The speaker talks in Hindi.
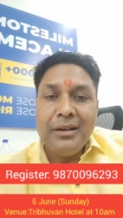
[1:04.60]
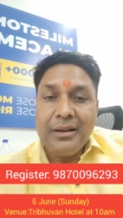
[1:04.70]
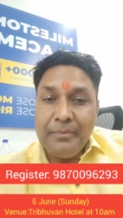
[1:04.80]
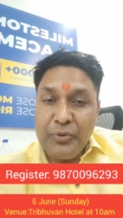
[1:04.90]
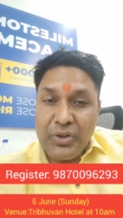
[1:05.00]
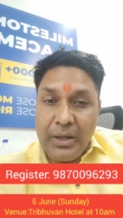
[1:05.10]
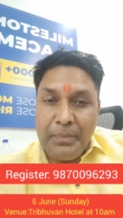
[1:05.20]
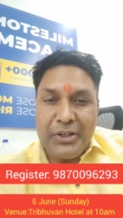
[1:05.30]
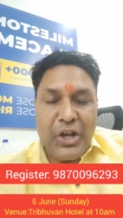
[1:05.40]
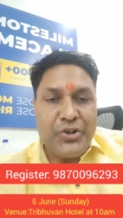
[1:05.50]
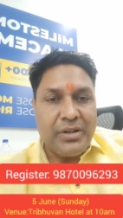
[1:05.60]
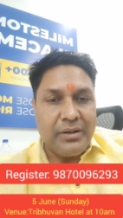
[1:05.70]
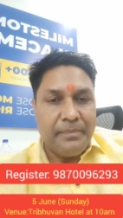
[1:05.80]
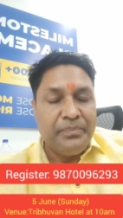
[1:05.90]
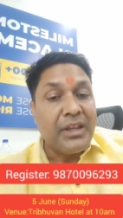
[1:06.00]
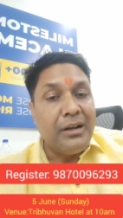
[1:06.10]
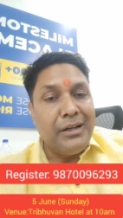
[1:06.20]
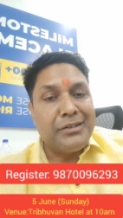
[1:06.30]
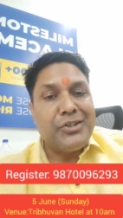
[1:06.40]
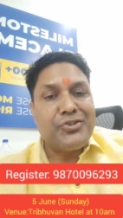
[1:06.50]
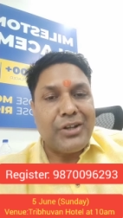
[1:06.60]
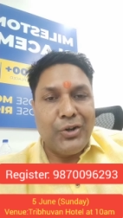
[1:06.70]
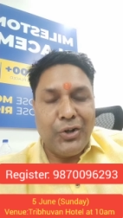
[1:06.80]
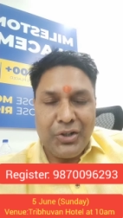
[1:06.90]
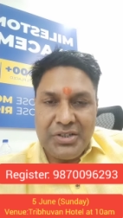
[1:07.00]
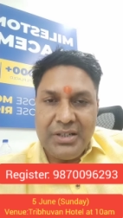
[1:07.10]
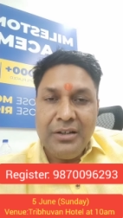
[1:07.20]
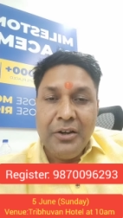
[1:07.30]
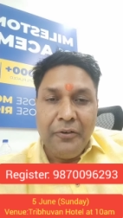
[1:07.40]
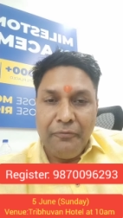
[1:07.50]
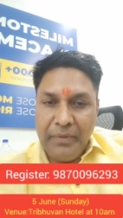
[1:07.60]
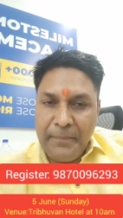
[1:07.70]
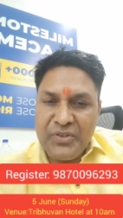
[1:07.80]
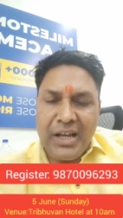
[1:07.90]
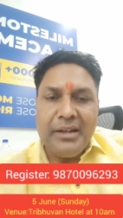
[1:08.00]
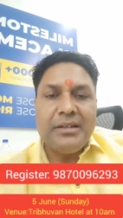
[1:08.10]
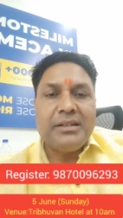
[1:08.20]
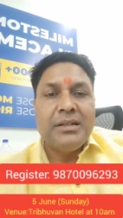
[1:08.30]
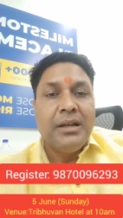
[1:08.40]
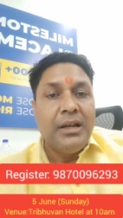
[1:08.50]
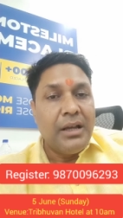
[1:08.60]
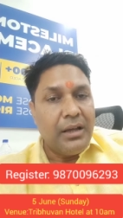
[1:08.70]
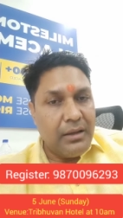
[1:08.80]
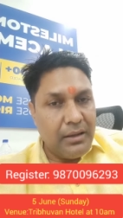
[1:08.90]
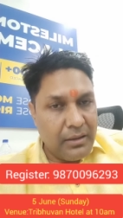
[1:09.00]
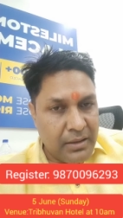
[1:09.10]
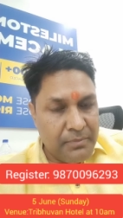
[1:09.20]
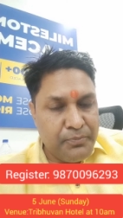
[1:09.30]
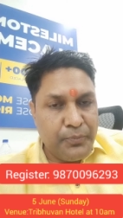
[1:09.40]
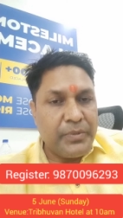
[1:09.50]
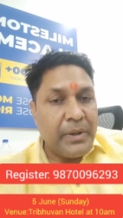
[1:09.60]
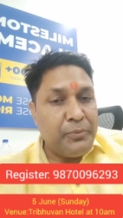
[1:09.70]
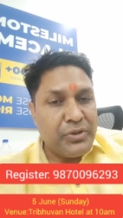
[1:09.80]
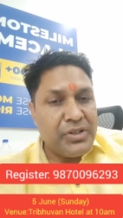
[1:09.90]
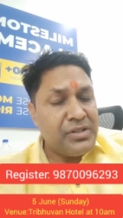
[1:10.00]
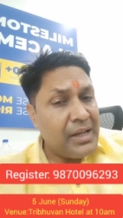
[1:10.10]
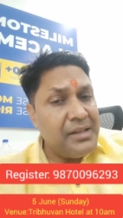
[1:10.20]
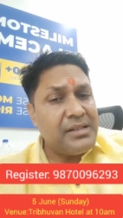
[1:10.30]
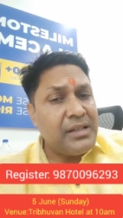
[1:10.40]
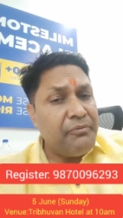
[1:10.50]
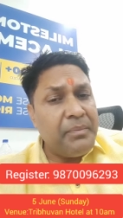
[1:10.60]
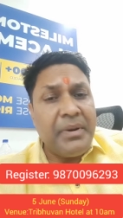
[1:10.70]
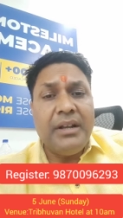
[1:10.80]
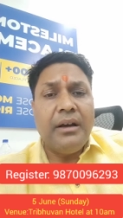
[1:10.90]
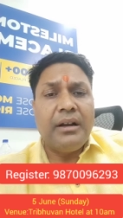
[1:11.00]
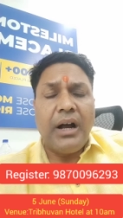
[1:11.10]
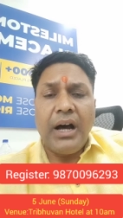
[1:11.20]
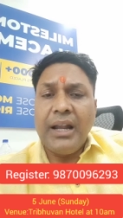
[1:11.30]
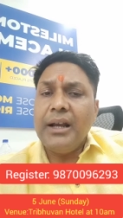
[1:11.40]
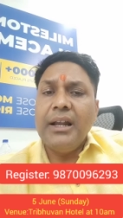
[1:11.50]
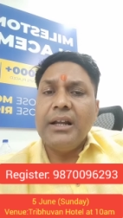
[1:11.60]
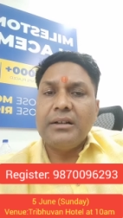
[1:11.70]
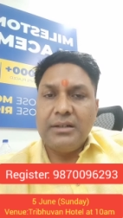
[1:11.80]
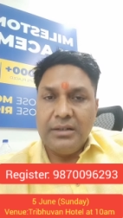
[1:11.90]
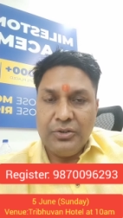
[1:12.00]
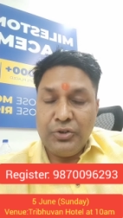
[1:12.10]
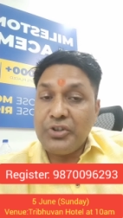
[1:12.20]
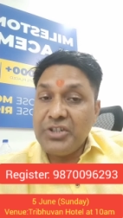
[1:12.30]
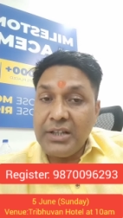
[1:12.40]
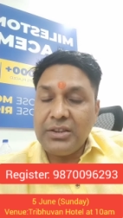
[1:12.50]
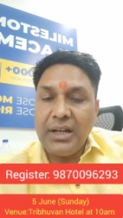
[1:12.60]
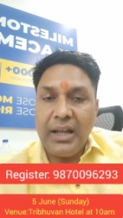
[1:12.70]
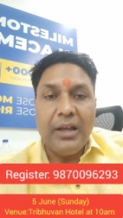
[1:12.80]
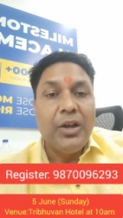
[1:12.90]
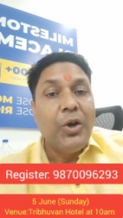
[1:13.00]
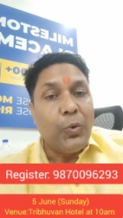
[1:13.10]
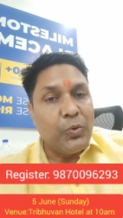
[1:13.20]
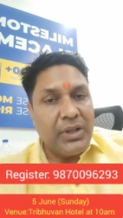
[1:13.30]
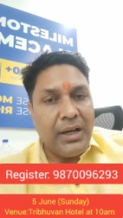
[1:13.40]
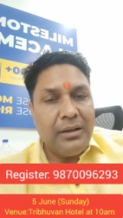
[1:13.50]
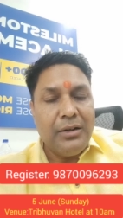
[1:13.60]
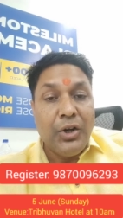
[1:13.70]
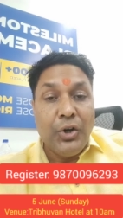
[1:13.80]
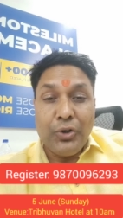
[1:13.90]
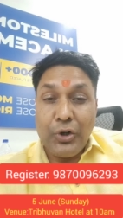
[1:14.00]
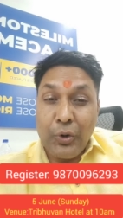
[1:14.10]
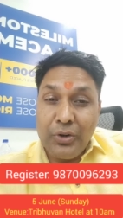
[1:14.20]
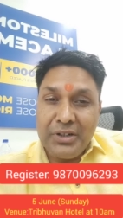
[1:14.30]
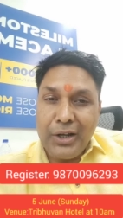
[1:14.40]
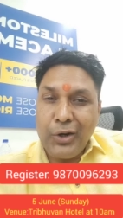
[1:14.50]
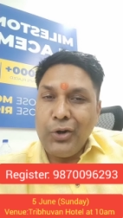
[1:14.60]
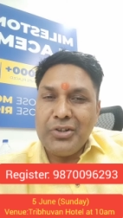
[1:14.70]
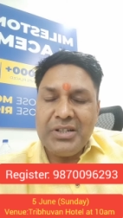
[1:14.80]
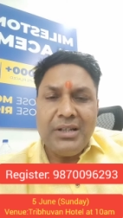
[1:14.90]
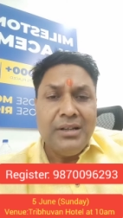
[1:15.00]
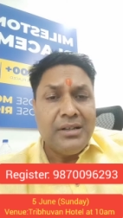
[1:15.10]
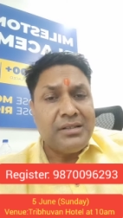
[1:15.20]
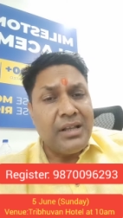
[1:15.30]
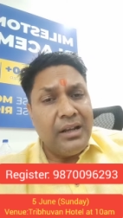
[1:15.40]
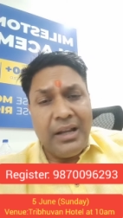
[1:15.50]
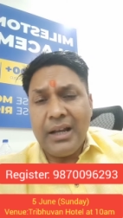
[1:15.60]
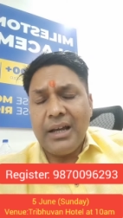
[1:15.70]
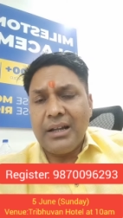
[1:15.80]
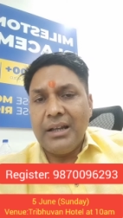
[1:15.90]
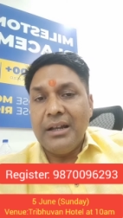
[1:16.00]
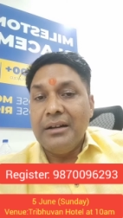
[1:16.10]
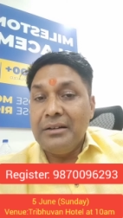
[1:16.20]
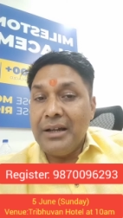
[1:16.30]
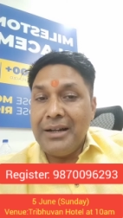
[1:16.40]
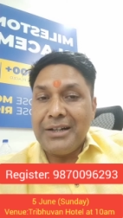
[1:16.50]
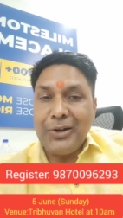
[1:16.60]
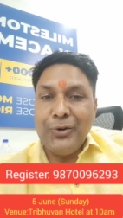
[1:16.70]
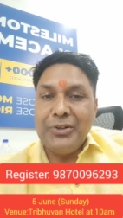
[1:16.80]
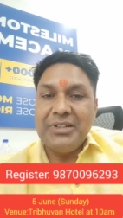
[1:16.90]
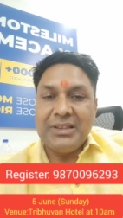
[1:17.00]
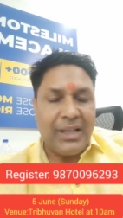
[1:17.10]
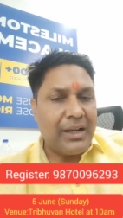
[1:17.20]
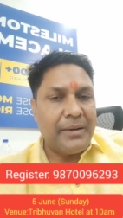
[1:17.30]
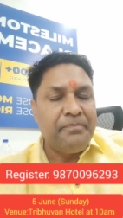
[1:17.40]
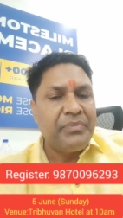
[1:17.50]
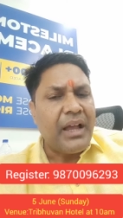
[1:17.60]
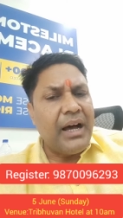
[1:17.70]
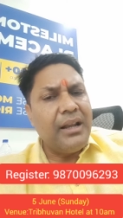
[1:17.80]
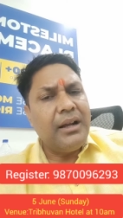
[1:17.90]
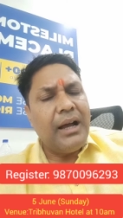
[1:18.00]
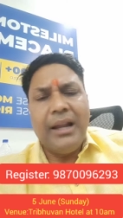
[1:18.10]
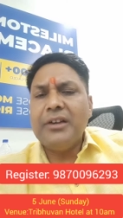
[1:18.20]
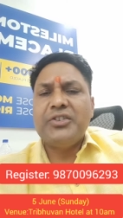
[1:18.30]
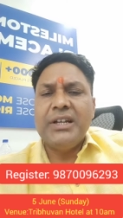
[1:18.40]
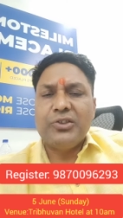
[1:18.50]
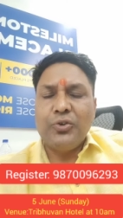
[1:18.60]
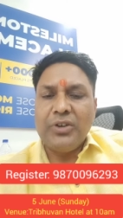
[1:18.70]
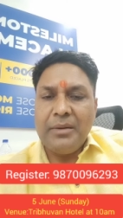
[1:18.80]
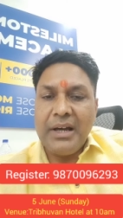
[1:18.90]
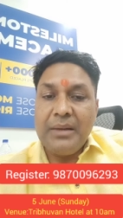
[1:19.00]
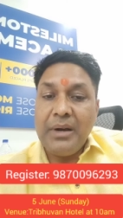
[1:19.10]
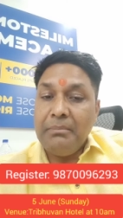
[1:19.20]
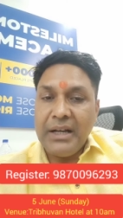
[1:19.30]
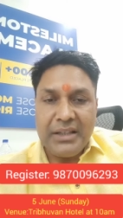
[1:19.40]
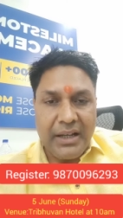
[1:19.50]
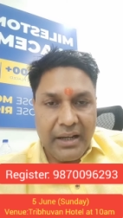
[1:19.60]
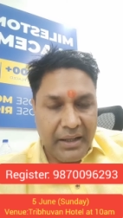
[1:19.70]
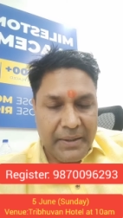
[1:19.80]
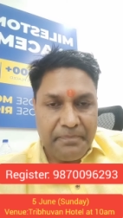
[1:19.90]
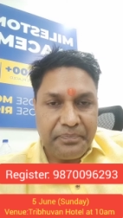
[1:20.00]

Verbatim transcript: कंप्यूटर एप्लीकेशन लेटेस्ट टेक्नोलॉजी वेबसाइट कंप्यूटर साइंस के विभिन्न अलग अलग जो क्षेत्र हैं उधर ड्रोन टेक्नोलॉजी से लेकर के डेयरी टेक्नोलॉजी तक अलग अलग क्षेत्रों के बारे में हम बातें करेंगे